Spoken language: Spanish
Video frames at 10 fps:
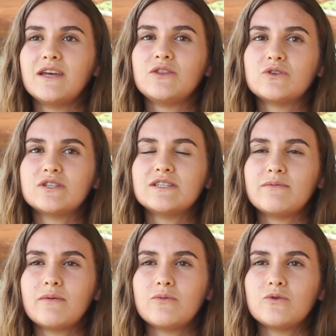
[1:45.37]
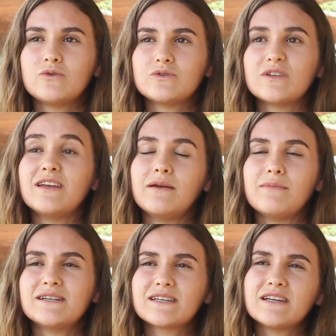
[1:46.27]
entonces llevamos, y
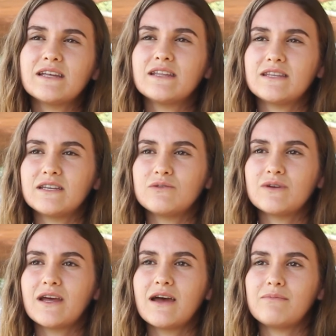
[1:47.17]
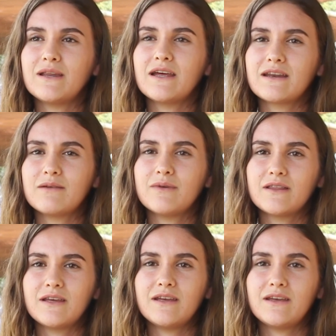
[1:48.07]
más que nada tiene una amplia rama
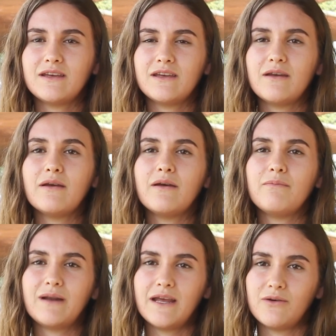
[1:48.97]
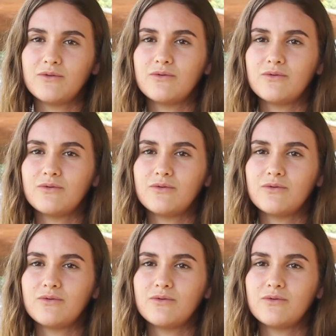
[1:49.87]
de empleo